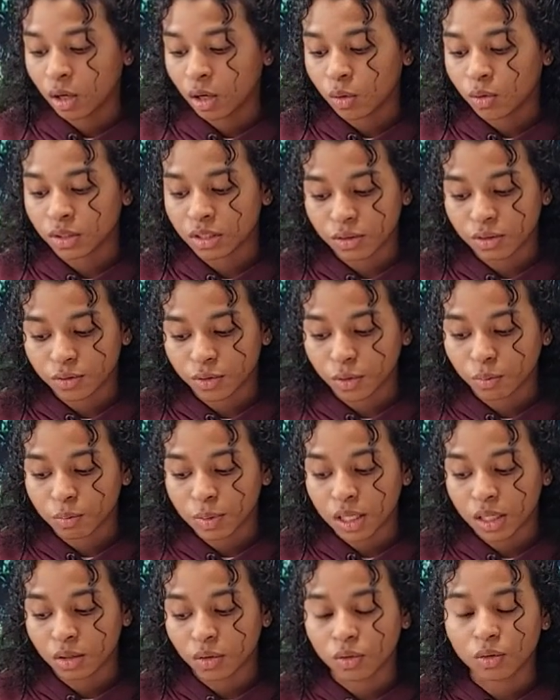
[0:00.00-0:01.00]
uns
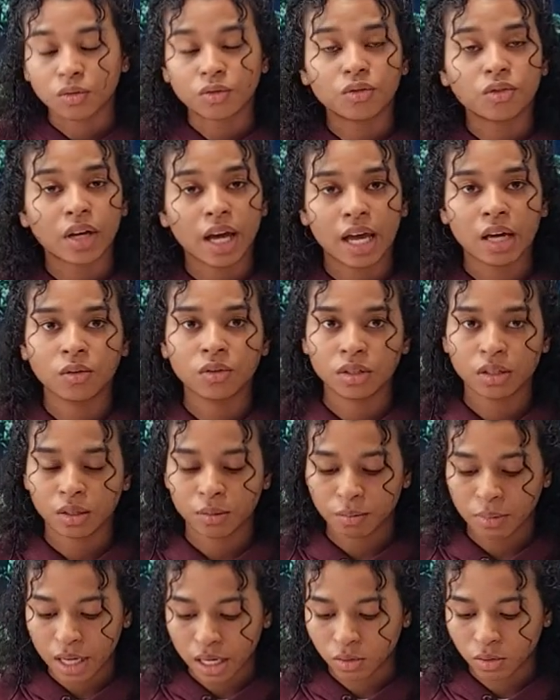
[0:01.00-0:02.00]
informieren und frei
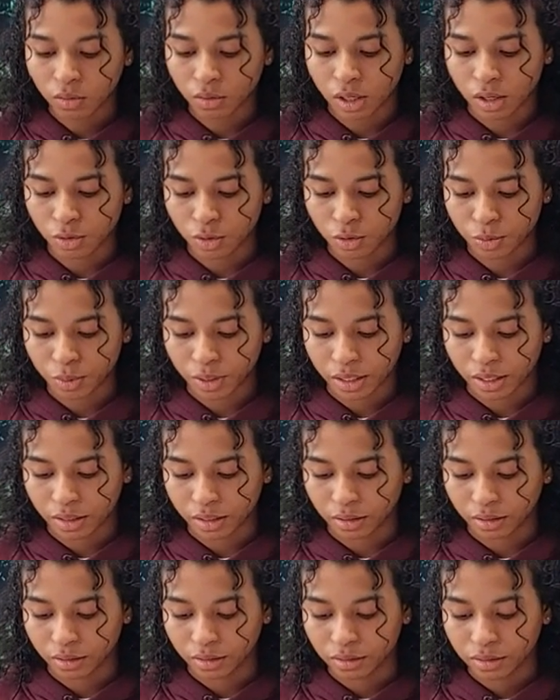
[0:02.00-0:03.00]
unsere Meinung
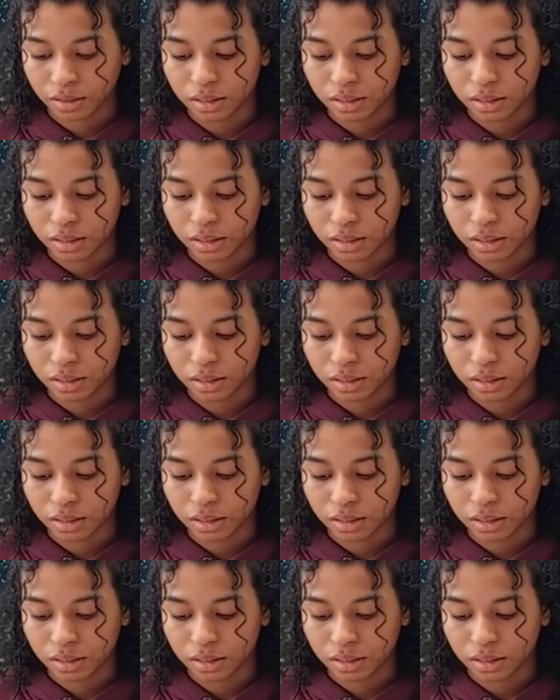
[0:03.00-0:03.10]
aussprechen.